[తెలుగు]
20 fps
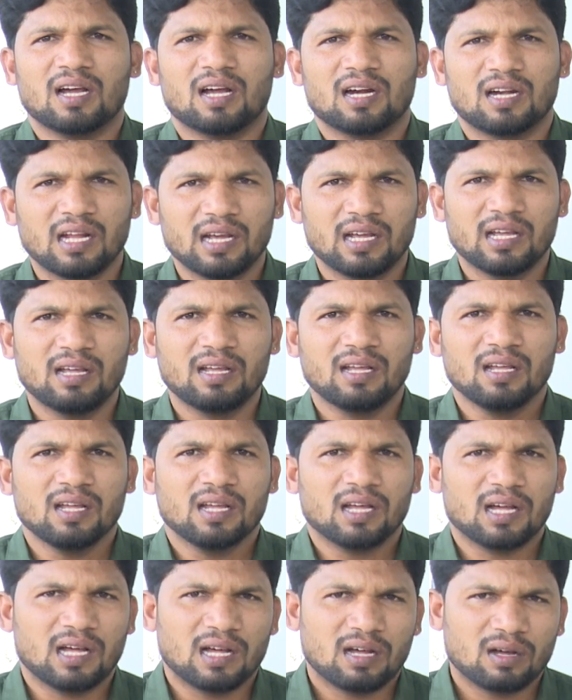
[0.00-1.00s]
అట్లాగే
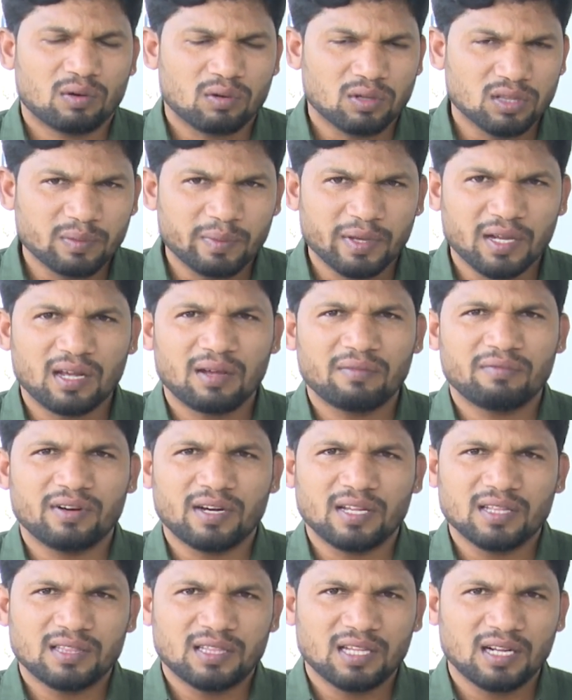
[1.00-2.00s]
కొంతమేర
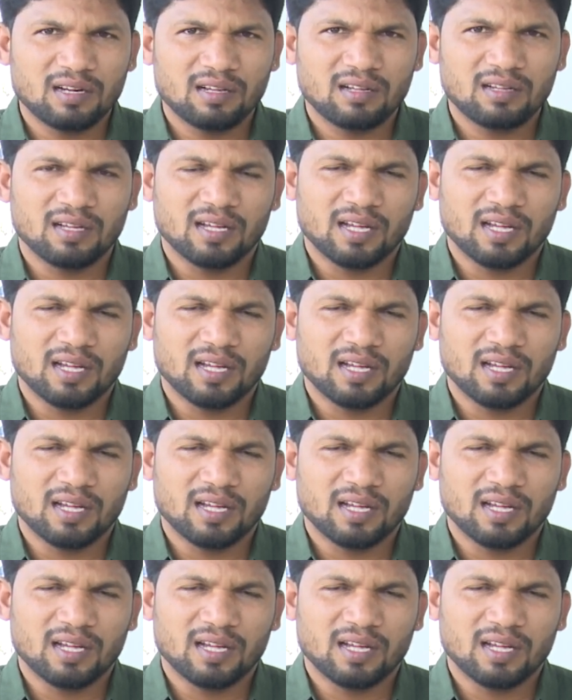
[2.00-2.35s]
వీళ్ళిద్దరి